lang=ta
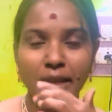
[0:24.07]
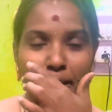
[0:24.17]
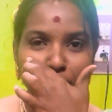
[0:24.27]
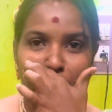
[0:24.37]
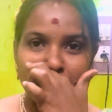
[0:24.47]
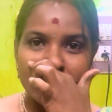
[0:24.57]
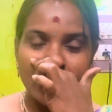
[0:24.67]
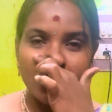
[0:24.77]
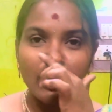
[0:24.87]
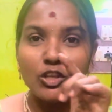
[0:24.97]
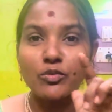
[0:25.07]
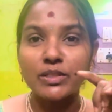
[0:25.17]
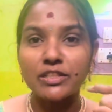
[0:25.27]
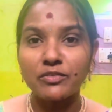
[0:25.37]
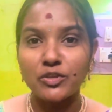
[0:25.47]
என்னோடய சேனல்லையும்
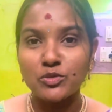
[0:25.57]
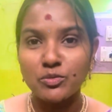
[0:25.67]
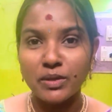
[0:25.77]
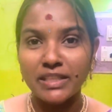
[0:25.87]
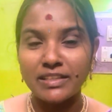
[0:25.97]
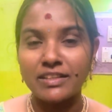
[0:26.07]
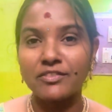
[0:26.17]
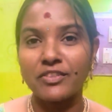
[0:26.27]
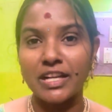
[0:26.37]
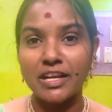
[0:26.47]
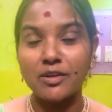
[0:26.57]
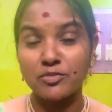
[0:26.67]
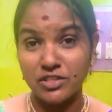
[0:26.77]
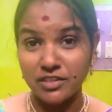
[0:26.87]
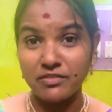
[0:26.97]
வந்து வியூஸ் வந்து வர
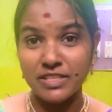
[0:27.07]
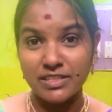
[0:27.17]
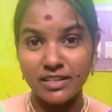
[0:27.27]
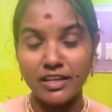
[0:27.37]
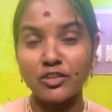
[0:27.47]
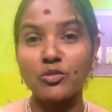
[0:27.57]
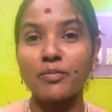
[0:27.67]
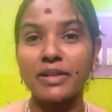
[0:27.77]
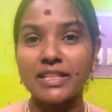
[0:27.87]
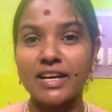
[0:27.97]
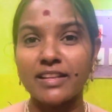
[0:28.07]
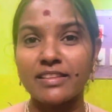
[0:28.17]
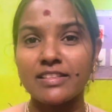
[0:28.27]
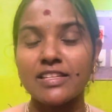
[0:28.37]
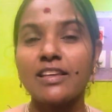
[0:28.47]
ஆரம்பிச்சுட்டு ஃபஸ்ட்டு எந்தும் அப்படி தான்
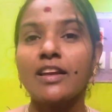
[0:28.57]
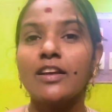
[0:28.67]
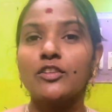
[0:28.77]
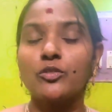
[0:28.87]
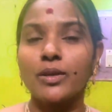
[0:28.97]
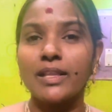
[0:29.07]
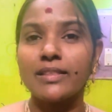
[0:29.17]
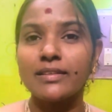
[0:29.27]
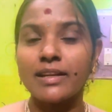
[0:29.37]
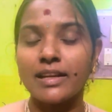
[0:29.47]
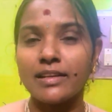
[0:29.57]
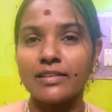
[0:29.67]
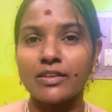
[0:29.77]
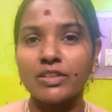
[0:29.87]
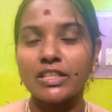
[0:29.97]
இருந்துச்சு ஸோ எந்த
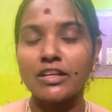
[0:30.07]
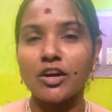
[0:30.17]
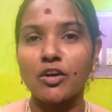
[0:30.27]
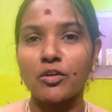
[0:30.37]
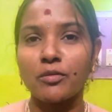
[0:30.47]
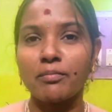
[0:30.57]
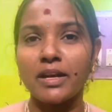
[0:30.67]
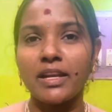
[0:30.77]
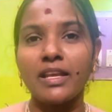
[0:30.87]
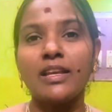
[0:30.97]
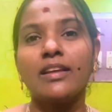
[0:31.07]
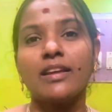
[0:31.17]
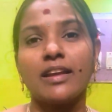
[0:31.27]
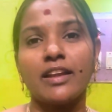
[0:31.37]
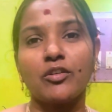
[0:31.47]
செட்டிங்ஸை வந்து நான் ஆன் பண்ணி
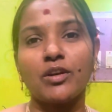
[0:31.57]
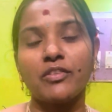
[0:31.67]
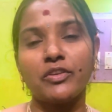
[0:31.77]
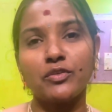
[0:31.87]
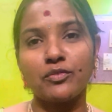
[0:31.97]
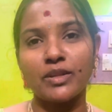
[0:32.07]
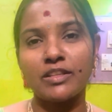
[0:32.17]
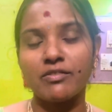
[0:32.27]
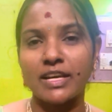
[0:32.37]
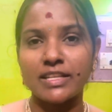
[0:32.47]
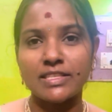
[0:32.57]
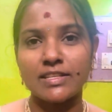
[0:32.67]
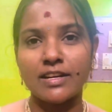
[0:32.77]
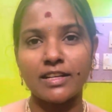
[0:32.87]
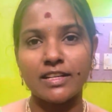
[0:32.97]
என்னோடய வியூஸ் வந்து வர
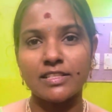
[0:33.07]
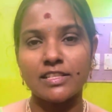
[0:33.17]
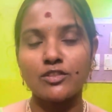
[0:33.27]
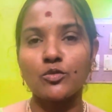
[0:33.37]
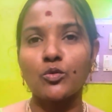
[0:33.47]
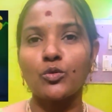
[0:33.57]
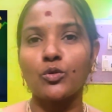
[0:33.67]
ஸ்டார்ட் ஸோ